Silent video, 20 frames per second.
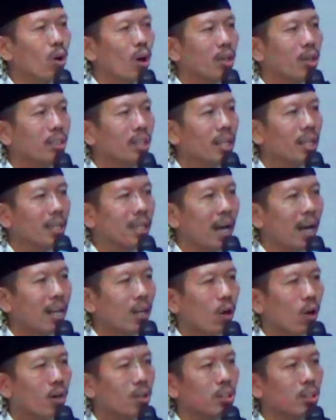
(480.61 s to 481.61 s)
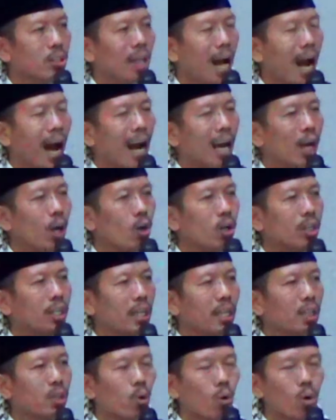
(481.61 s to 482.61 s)
kulon jenengan kok
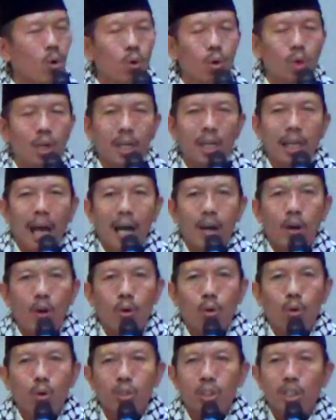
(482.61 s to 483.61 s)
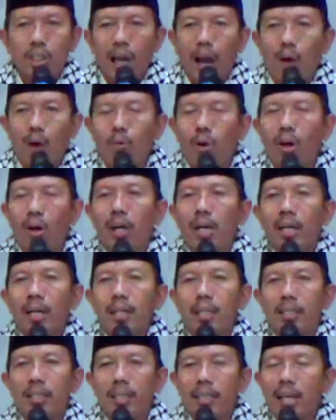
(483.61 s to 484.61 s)
jaluk ditulungi karo Gusti
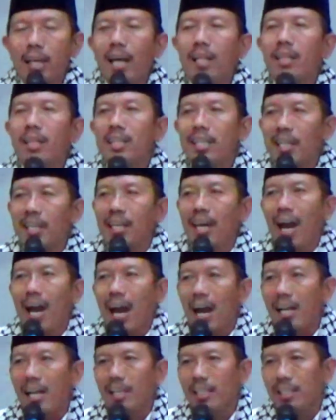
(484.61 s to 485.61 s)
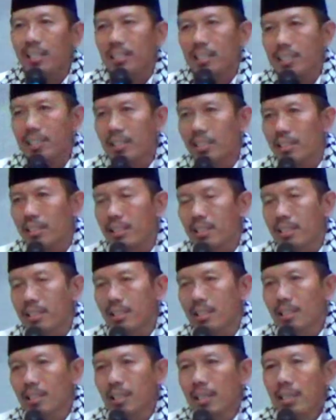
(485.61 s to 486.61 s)
Allah dengan tiga hal niki
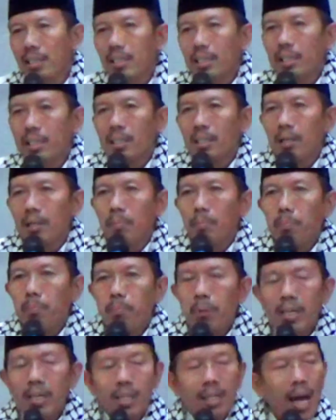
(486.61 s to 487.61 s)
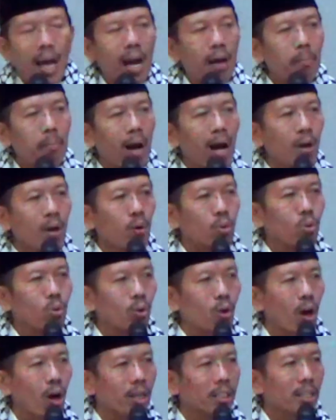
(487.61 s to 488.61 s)
Pertama
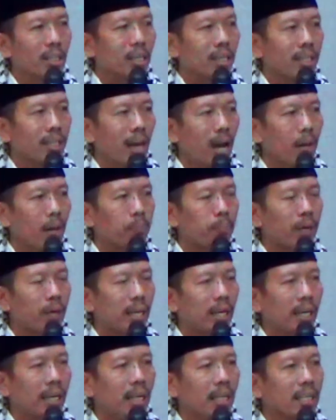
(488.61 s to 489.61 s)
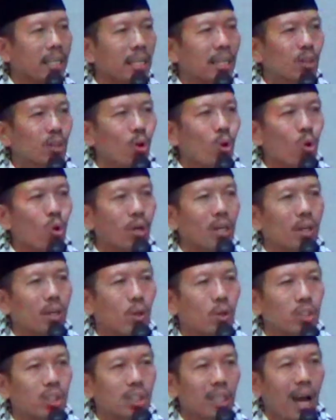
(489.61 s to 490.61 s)
kula jenengan pengen
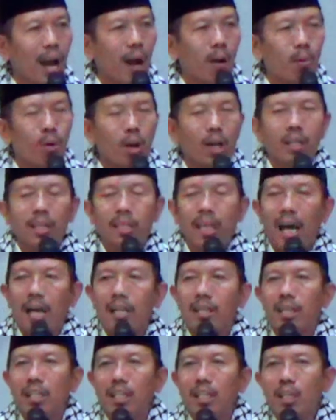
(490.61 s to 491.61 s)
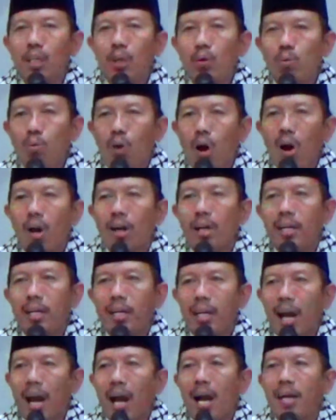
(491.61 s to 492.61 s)
ditulungi Gusti Allah dadi
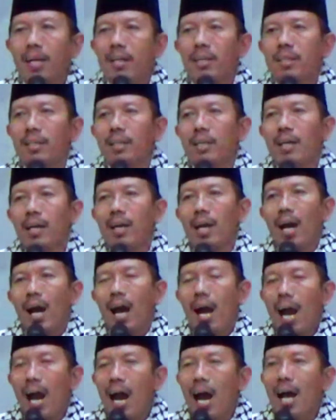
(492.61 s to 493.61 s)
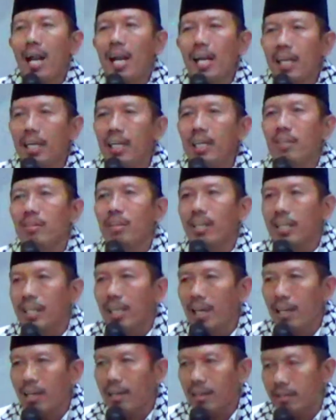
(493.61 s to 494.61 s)
wong kang ahli
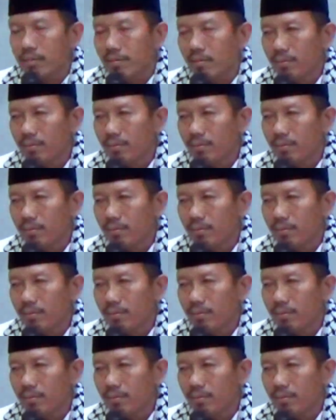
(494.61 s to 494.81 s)
zikir.